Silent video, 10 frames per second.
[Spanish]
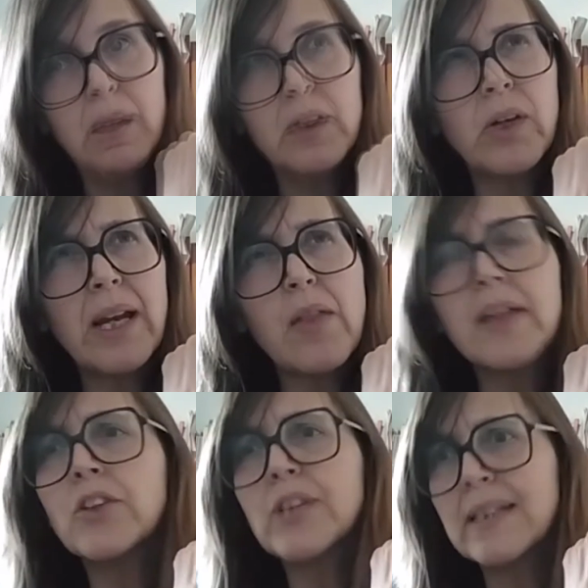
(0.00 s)
creo que eran
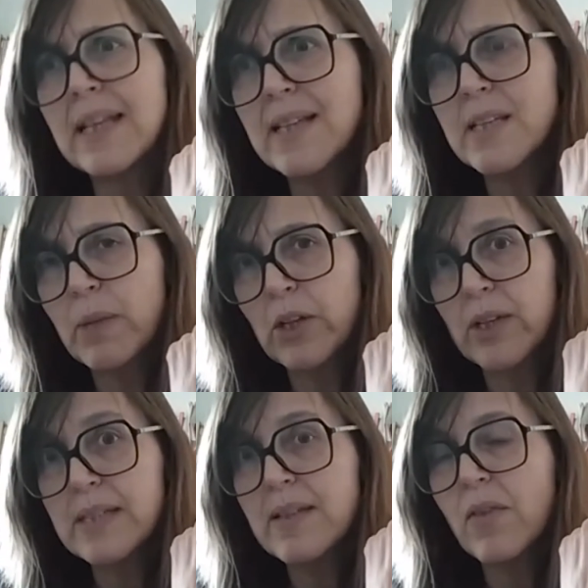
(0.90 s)
136
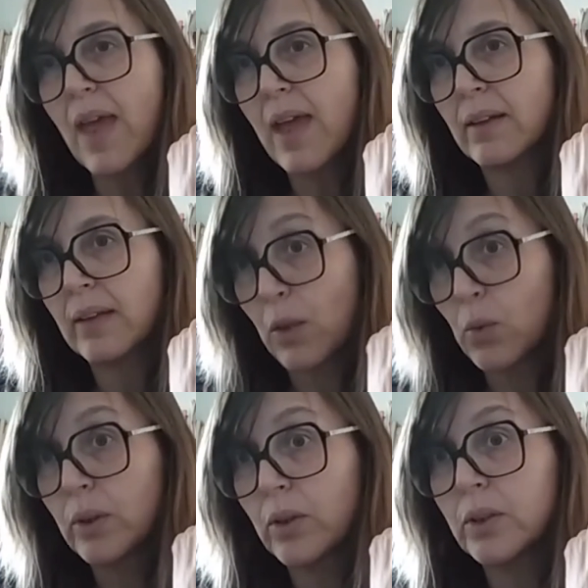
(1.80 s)
menores y 100
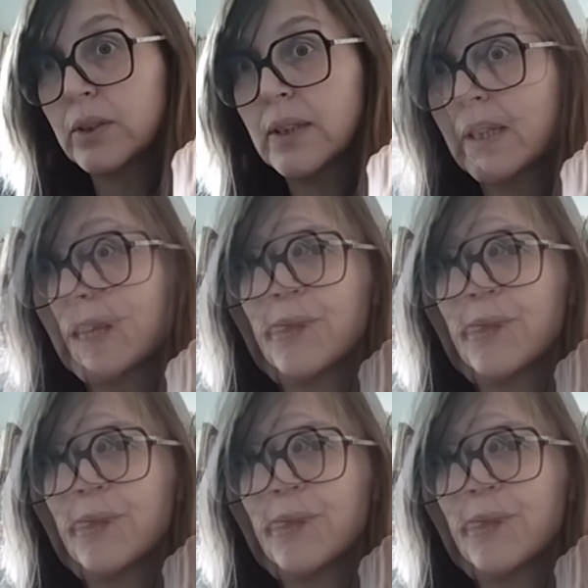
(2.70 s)
adultos,